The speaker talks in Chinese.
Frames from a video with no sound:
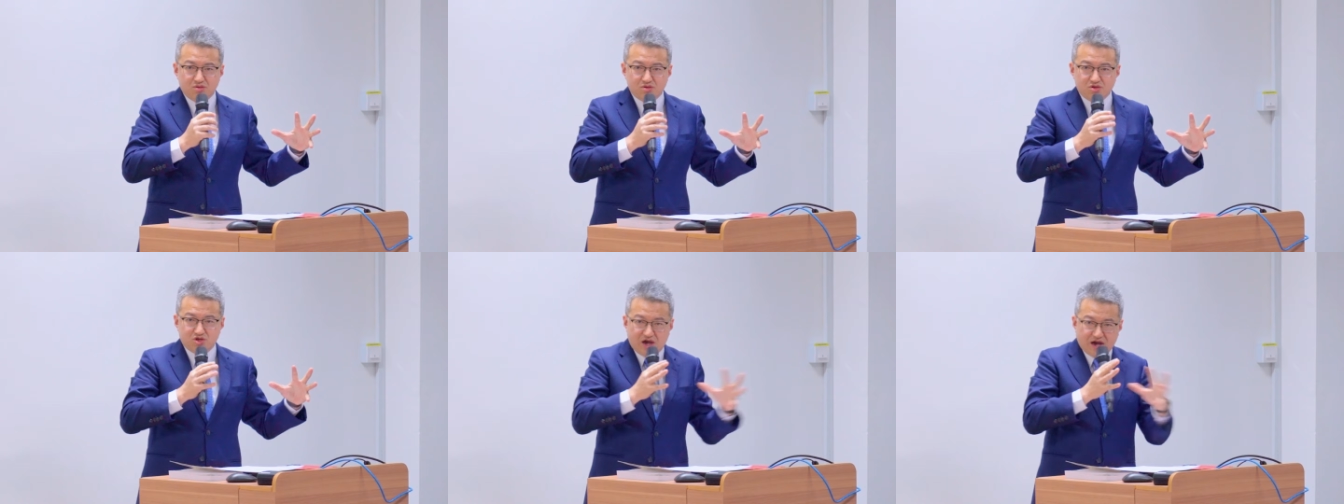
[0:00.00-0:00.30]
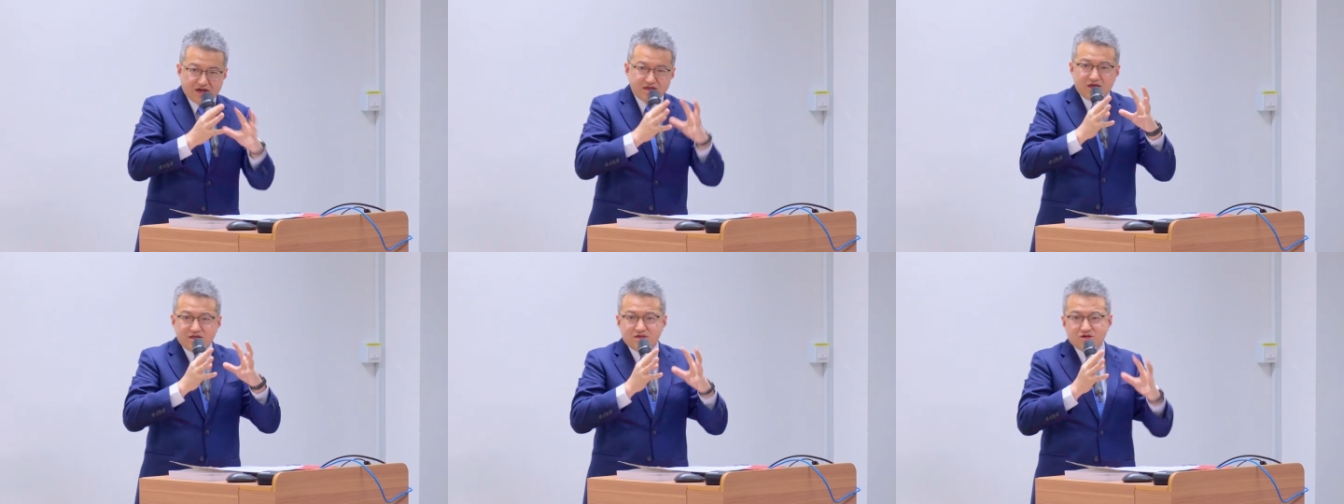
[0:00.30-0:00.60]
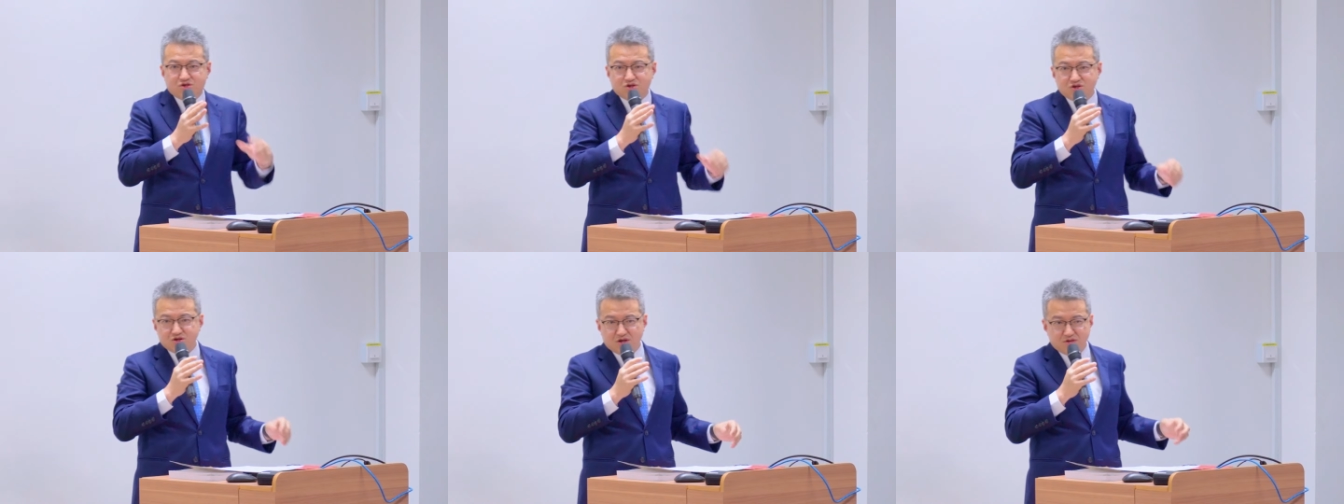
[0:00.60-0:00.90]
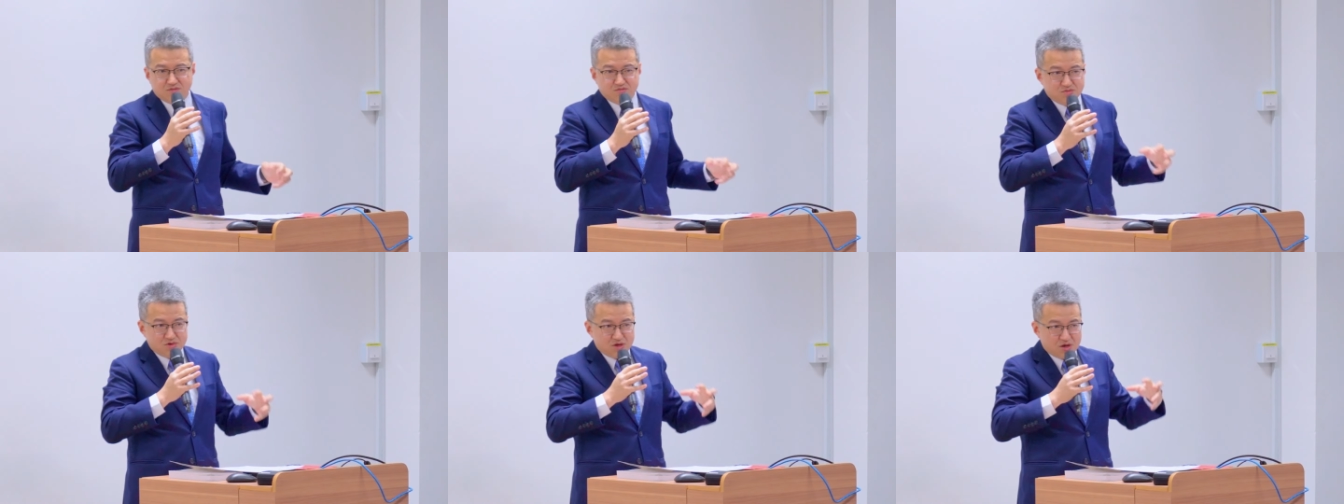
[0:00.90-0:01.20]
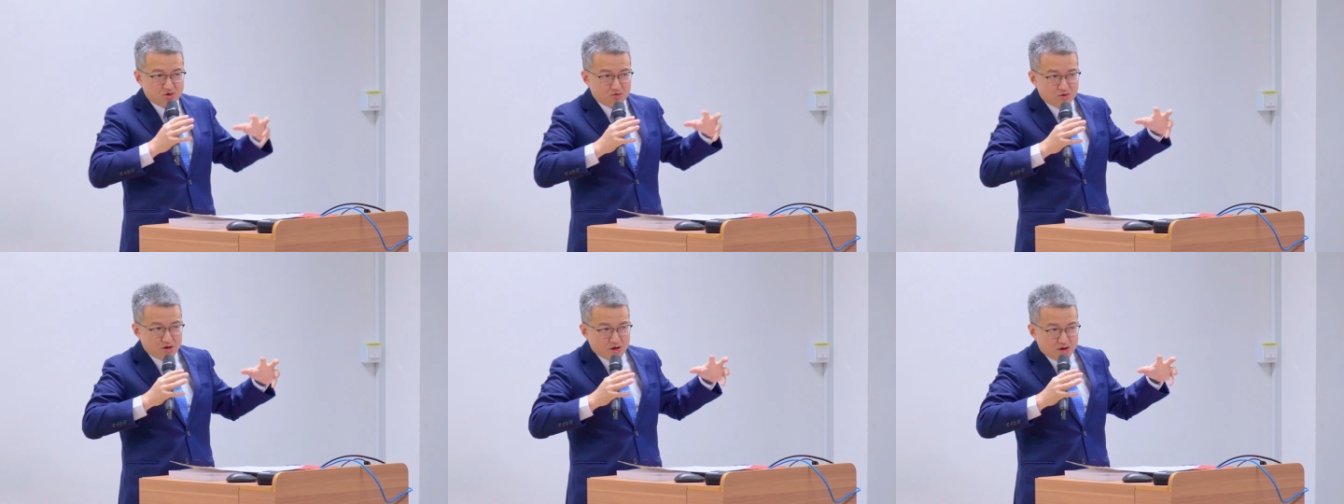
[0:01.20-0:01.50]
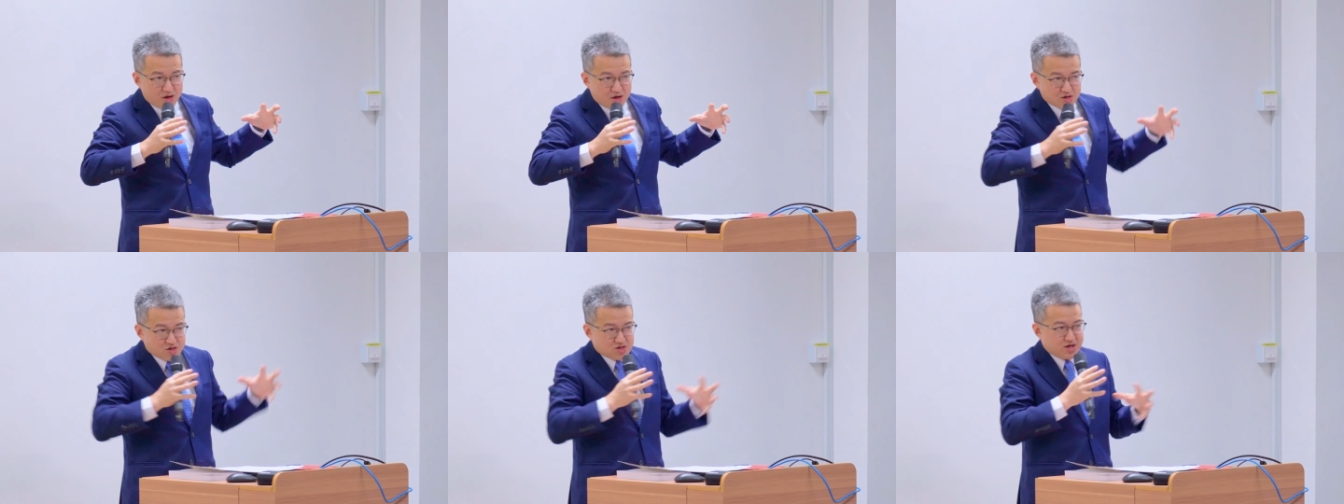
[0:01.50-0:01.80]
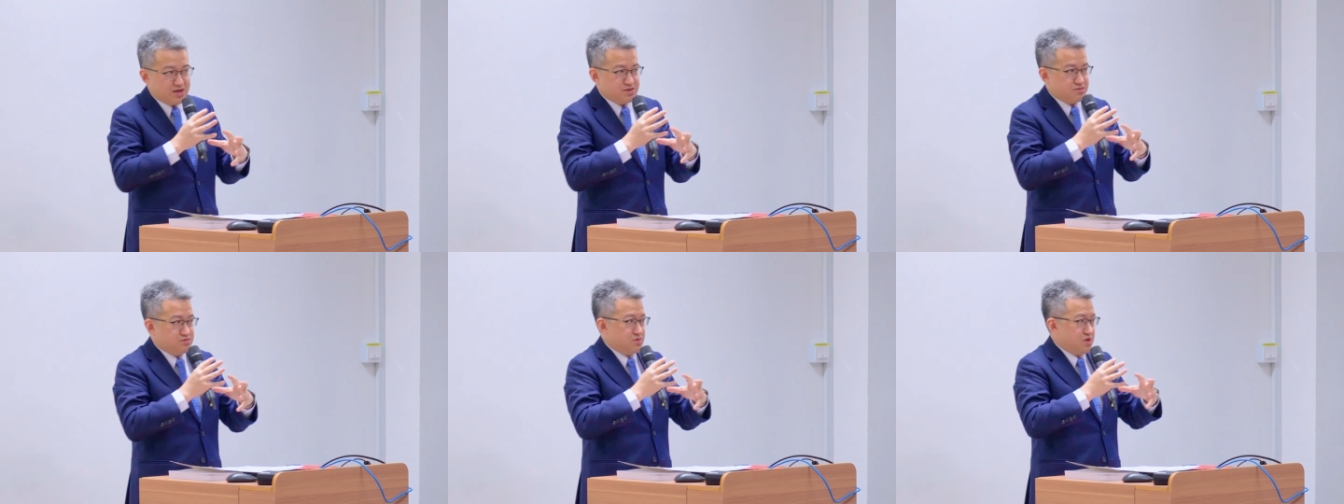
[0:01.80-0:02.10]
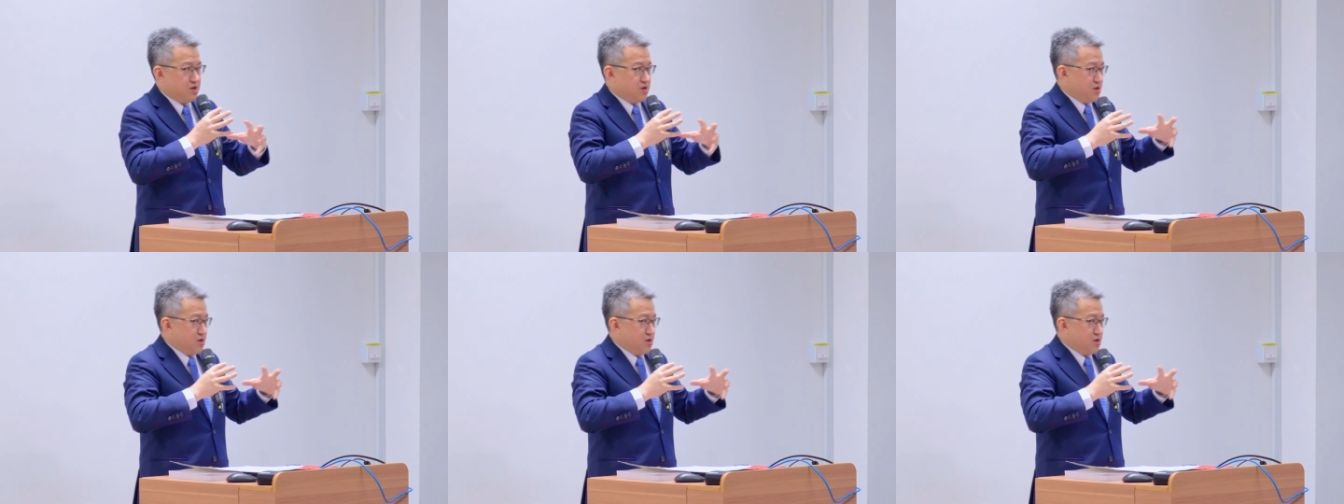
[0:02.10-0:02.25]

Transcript: 强烈的形成，因为二战，